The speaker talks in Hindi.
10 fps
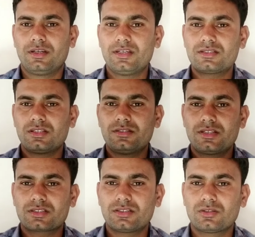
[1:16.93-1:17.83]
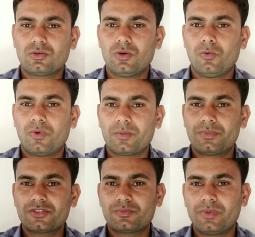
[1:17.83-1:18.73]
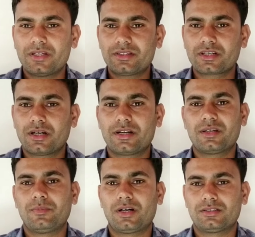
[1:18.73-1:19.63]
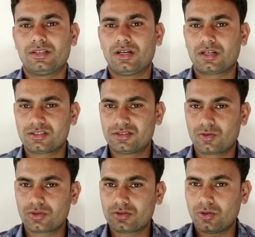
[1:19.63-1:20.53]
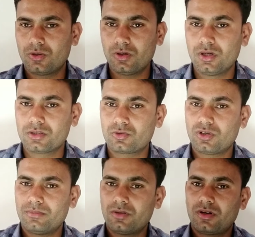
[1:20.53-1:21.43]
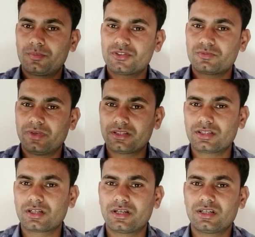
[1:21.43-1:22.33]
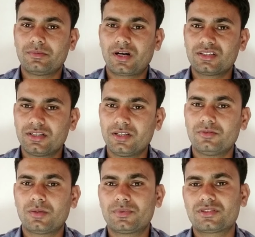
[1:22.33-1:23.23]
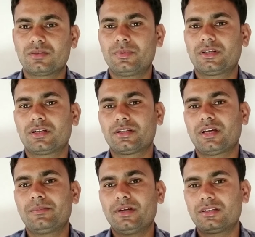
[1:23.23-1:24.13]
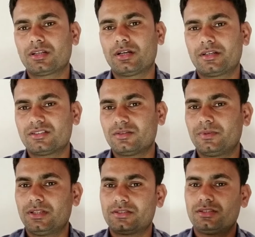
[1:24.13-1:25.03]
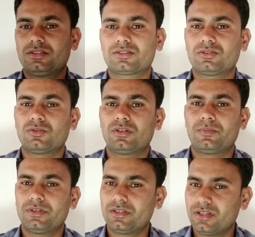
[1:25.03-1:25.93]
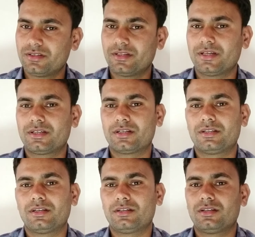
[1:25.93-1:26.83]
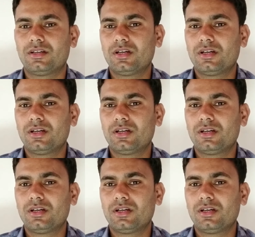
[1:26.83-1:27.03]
इस इंजेक्शन को वापस बेहतर घंटे बाद अगर ज़रूरत हो तो हमें वापस बेहतर घंटे बाद ही वापस रिपीट करना है बेहतर घंटे से पहले इस इंजेक्शन को रिपीट नहीं करना है